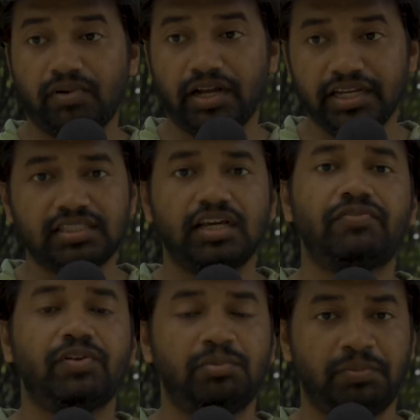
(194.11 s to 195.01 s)
कई सारी
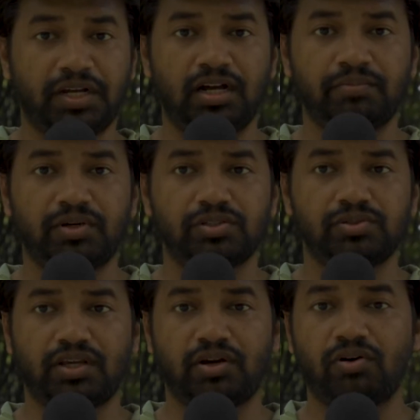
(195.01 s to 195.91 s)
फिल्मों में काम कर
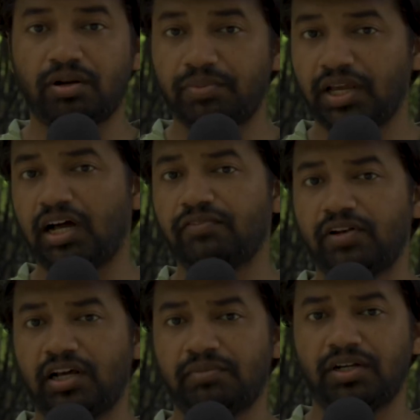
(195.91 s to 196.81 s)
चुके हैं और अभी हाल
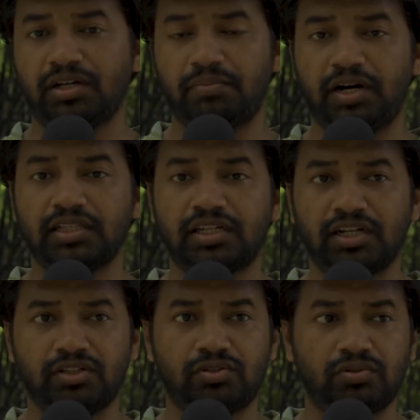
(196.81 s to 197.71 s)
फिलहाल में अगर बात
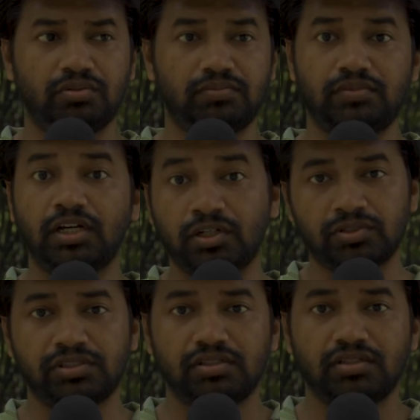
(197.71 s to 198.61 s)
करें तो
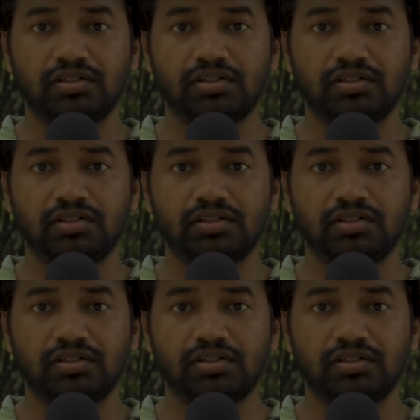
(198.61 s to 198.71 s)
धनुष